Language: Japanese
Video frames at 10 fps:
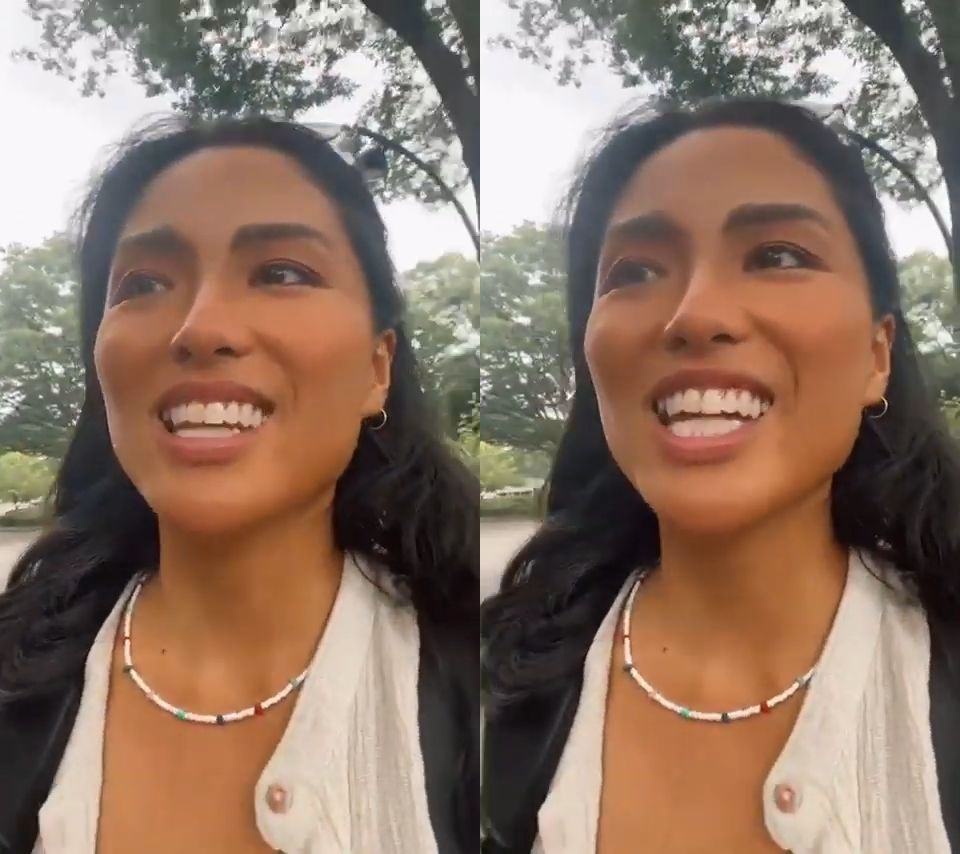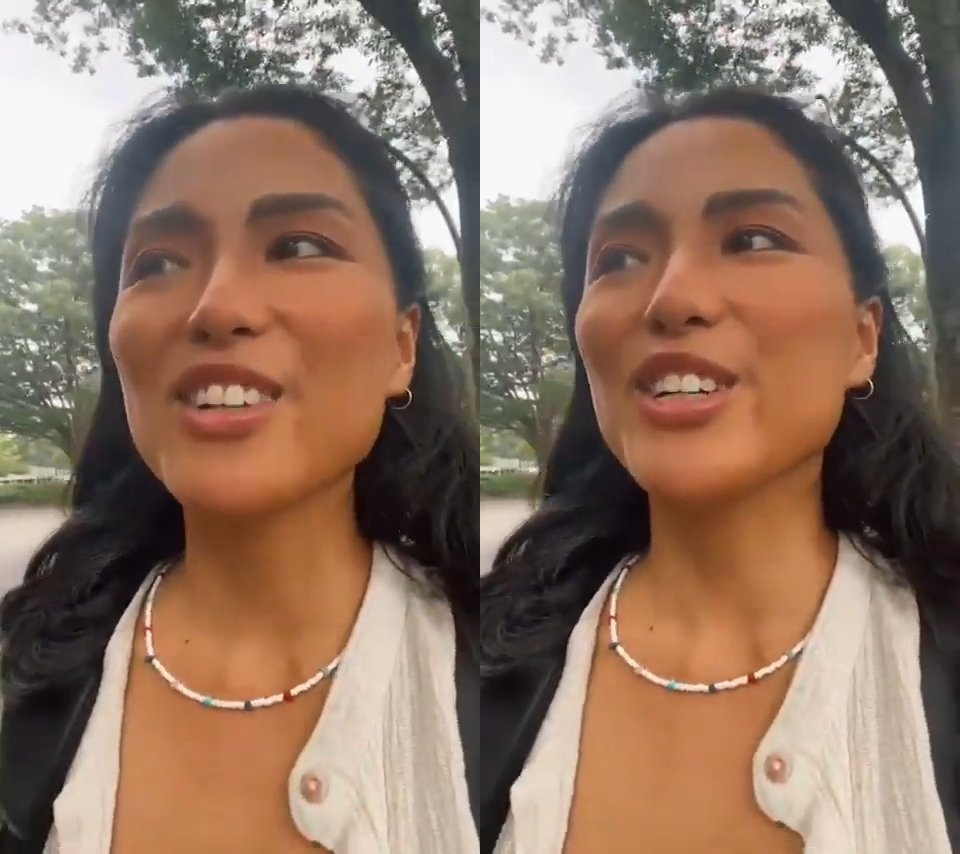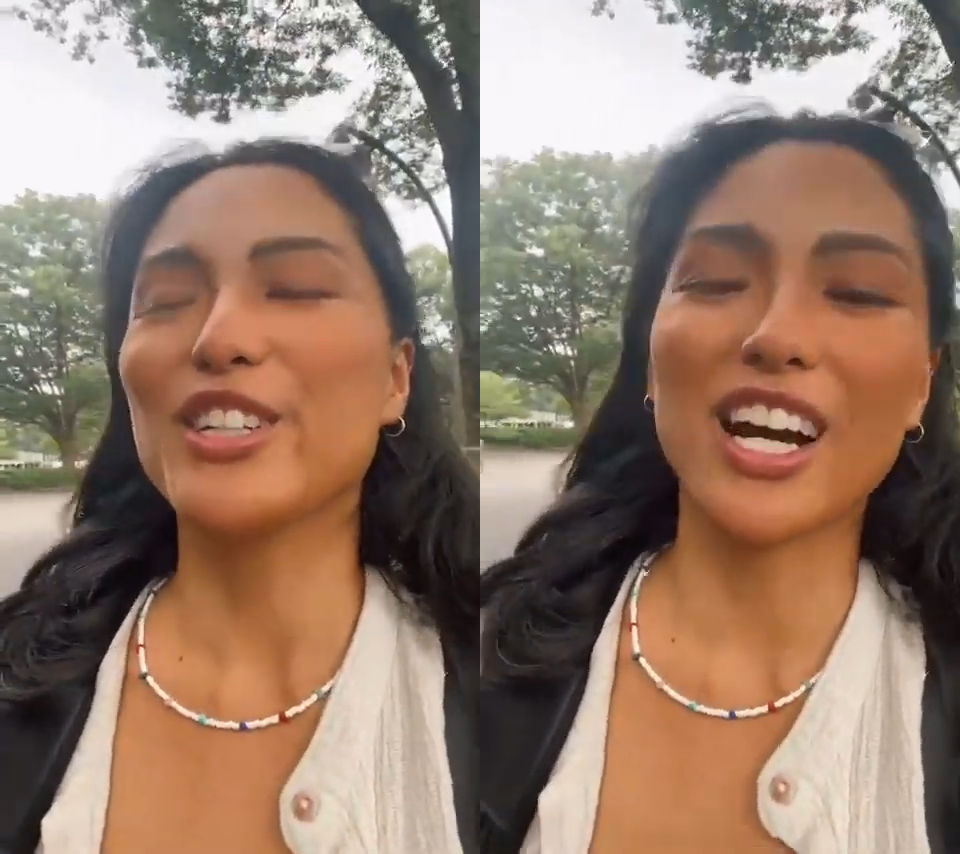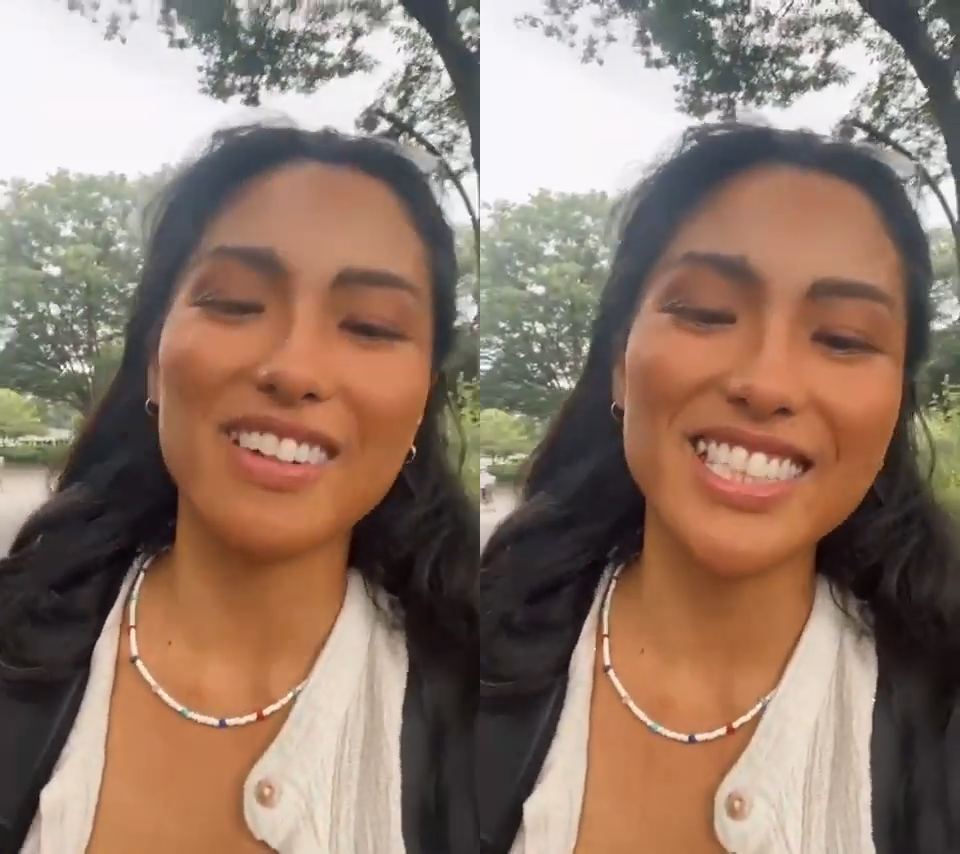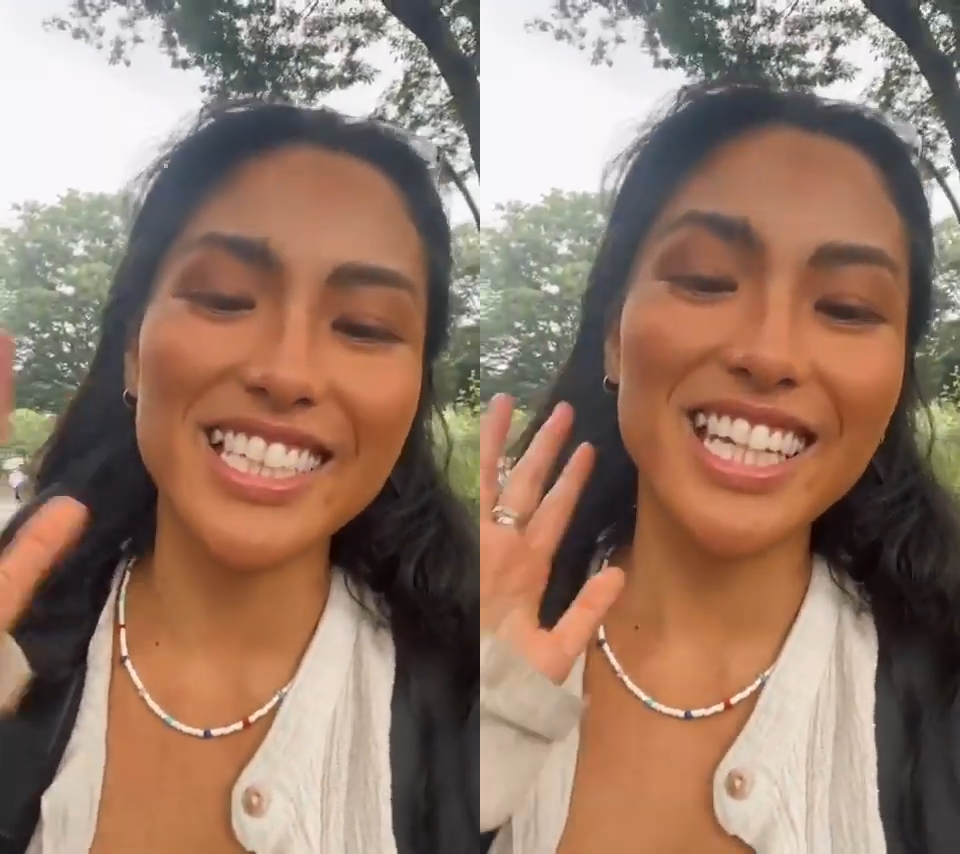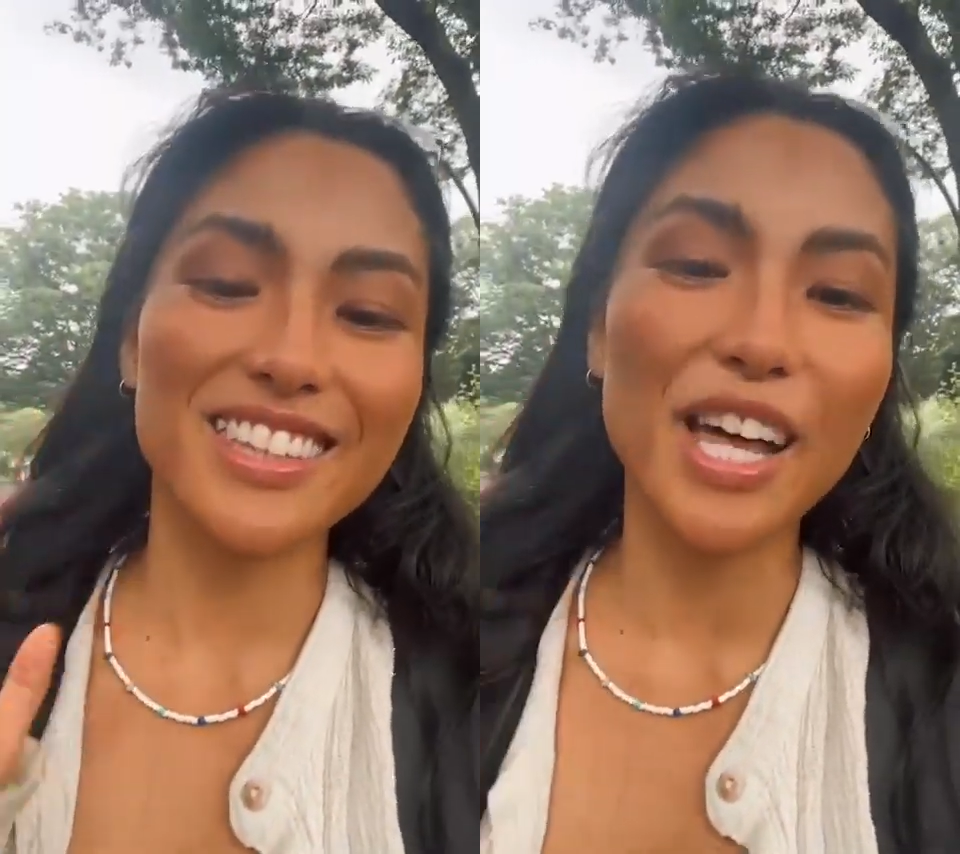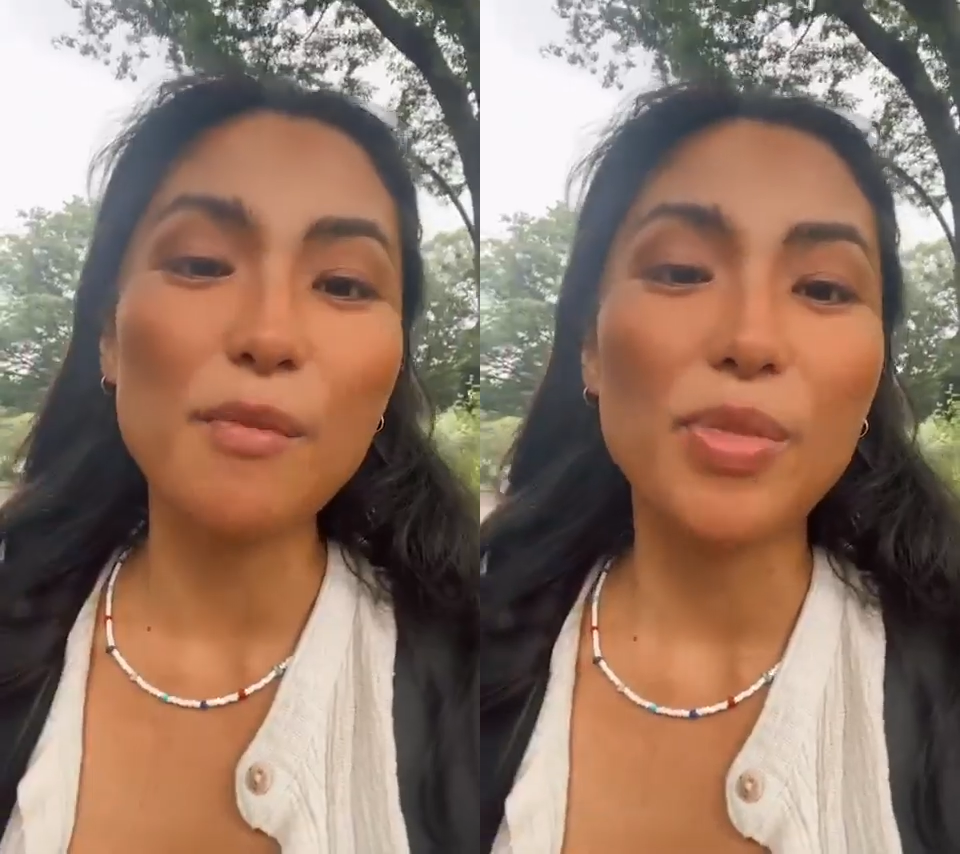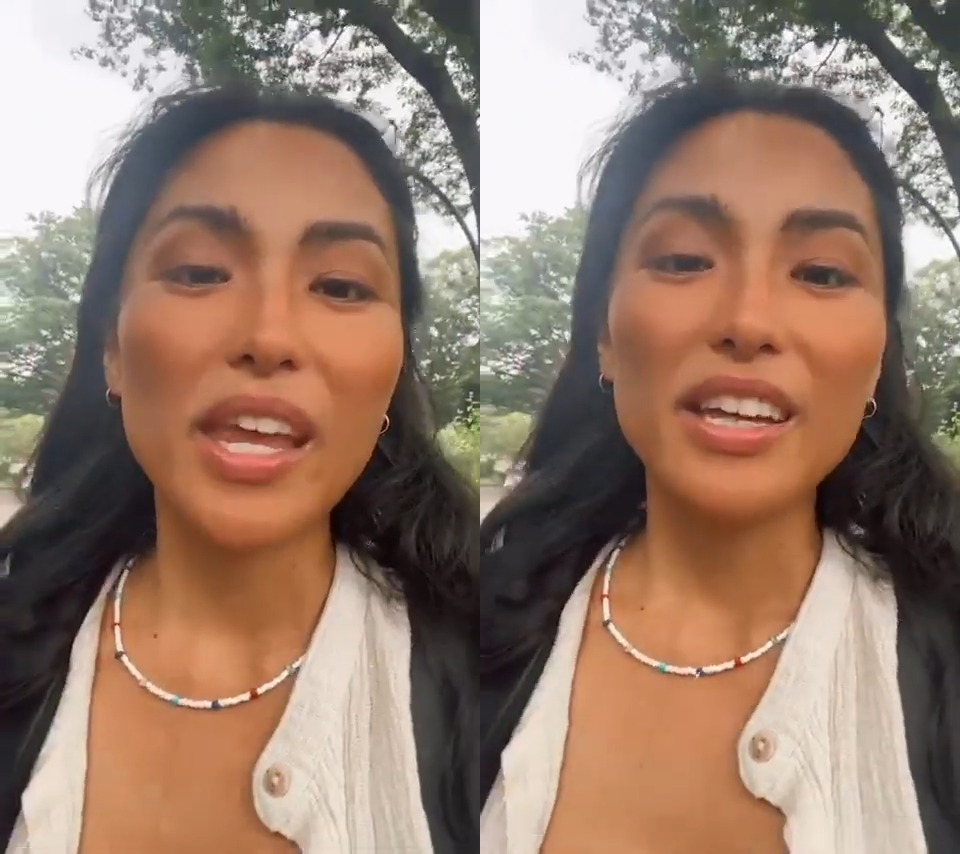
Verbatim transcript: 何を言うのか忘れちゃった。